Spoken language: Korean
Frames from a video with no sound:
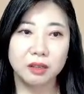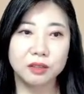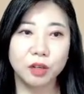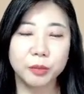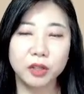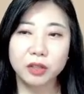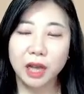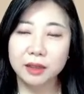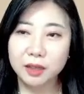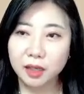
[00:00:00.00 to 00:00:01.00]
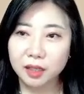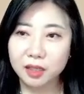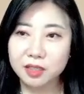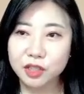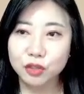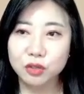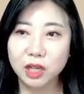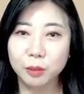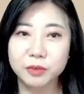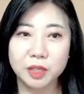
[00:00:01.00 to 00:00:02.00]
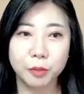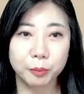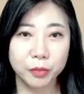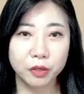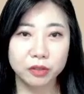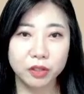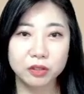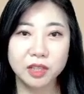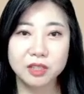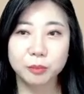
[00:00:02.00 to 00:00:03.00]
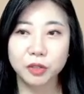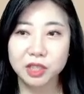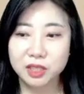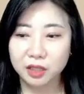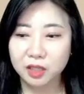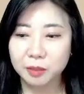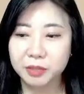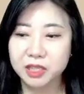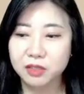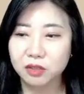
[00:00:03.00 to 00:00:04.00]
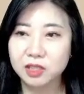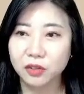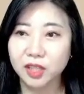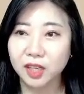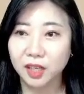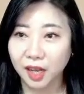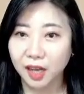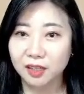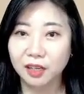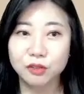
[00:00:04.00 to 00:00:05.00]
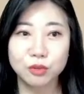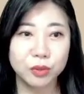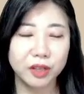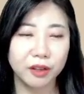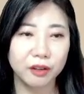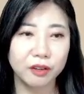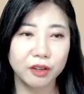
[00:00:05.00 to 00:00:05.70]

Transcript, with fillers: 그러면 한 달에 신규 사업자 몇 명? 15명 이상에게 비전을 전달해라. 라는 소리예요.